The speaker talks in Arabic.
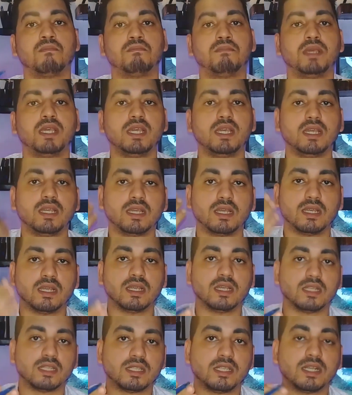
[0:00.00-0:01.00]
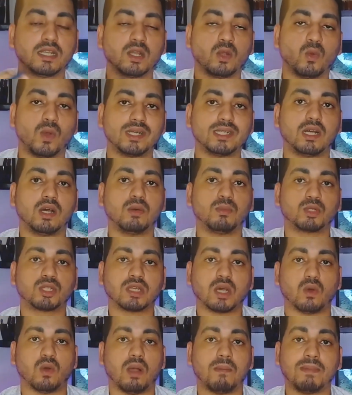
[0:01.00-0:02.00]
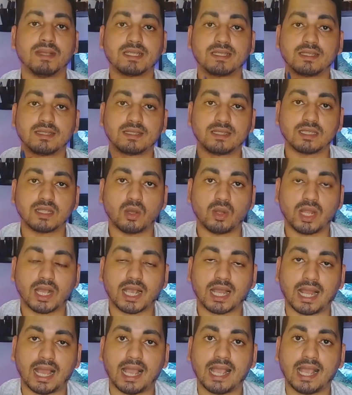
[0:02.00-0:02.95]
بيديك الورقه وبتروح بس نسيت اقول لك